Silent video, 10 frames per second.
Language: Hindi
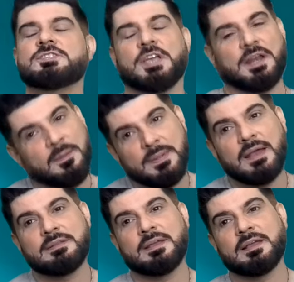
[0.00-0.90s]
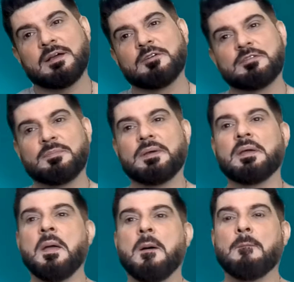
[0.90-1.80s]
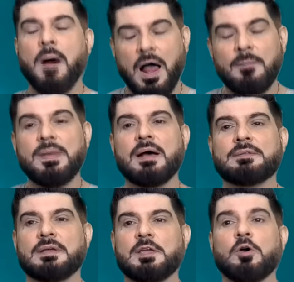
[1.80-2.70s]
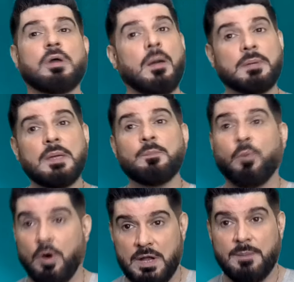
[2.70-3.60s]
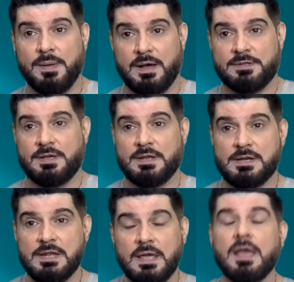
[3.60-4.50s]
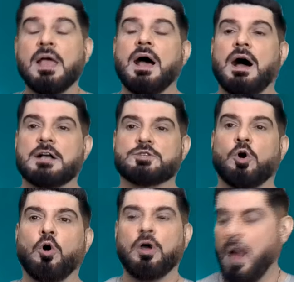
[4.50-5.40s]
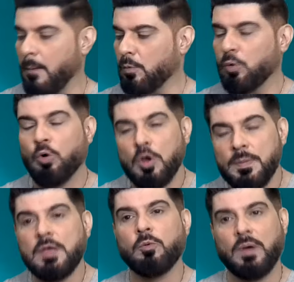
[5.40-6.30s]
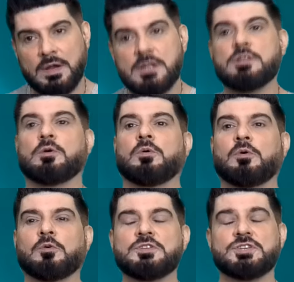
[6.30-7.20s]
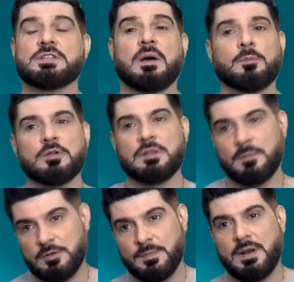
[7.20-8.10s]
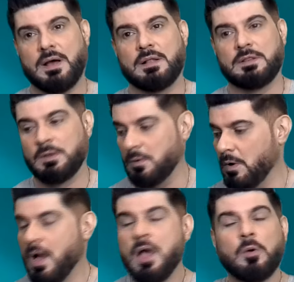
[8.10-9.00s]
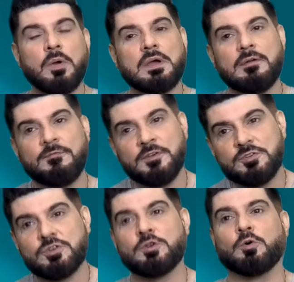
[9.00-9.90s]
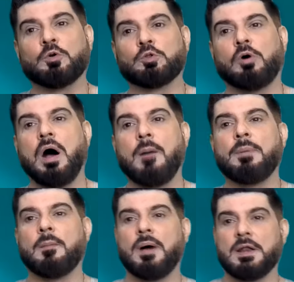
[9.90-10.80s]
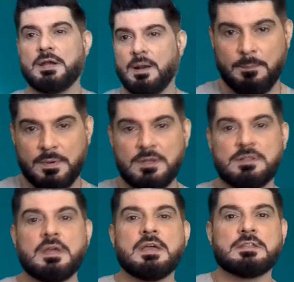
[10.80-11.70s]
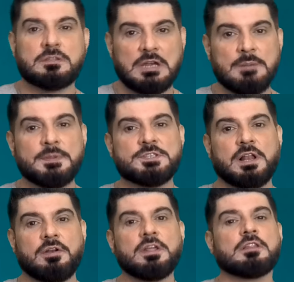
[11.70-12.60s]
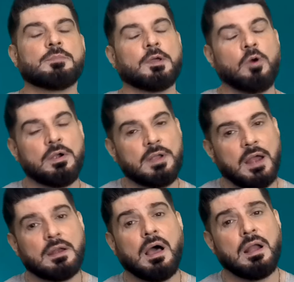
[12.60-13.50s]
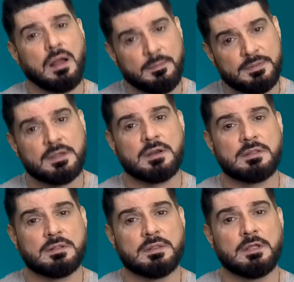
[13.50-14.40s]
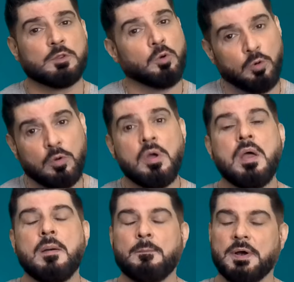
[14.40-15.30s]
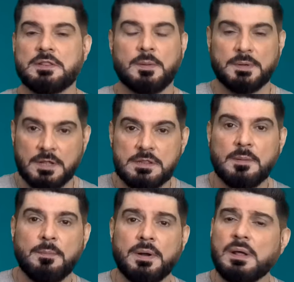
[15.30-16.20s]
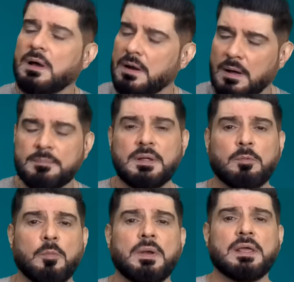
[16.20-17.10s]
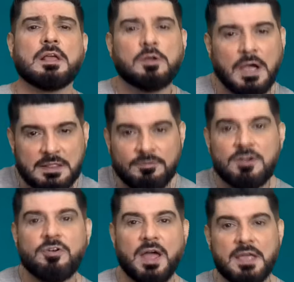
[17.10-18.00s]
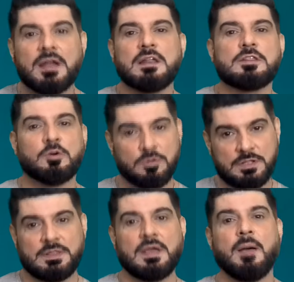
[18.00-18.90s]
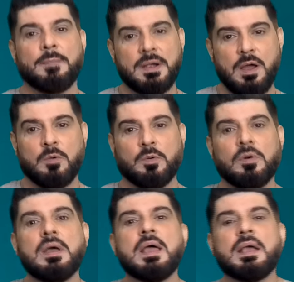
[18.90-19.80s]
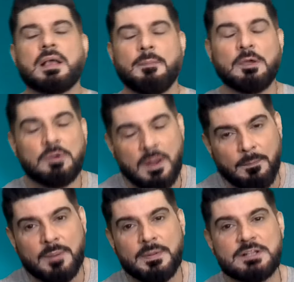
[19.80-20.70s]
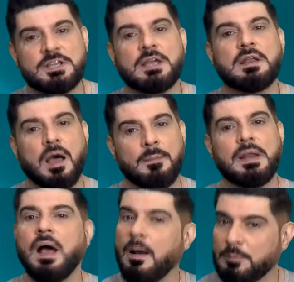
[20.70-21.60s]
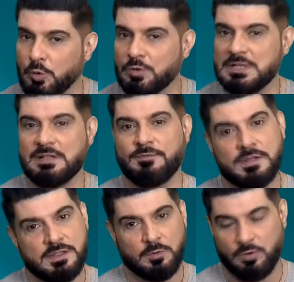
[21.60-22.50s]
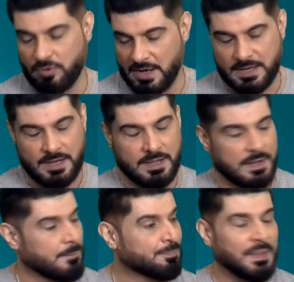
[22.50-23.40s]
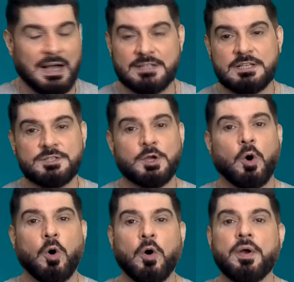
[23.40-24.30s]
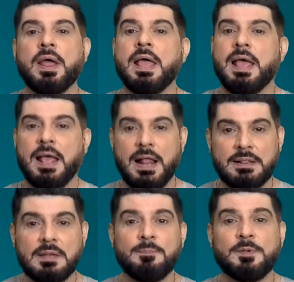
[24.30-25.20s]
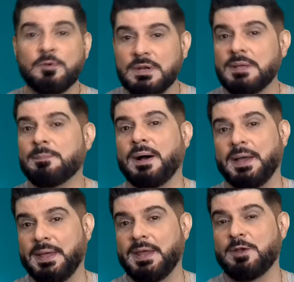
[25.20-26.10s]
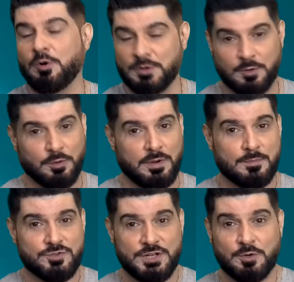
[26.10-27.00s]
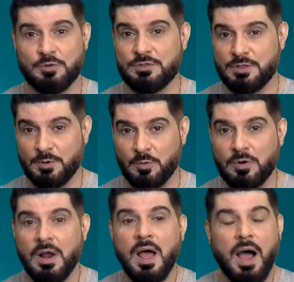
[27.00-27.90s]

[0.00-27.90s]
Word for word: चेहरा भी आ जाएगा उस पर बाल भी आ जाएंगे और आपकी बॉडी भी आ जाएगी ठीक है अच्छा और आपको कोई भी क्वेरीज हो कोई चीज़ आपको समझ में ना आती हो कोई कन्फ्यूजन हो तो आप हमारे नंबर्स स्क्रीन पे चल रहे इस पर कॉन्टैक्ट आराम से से कर सकते हैं दोनों बड़े ज़बरदस्त नंबर हैं आराम से आपको मिलेंगे कई दफ़ा ट्राई करने से हो सकता है अप एंड डाउन हो कभी कोई नंबर मिल जाए ना मिले आप दो तीन दफ़ा ज़रूर ट्राई किया करें अच्छा जी और हेल्थ एंड ब्यूटी बाय डॉक्टर खुरम मशीर को ज़रूर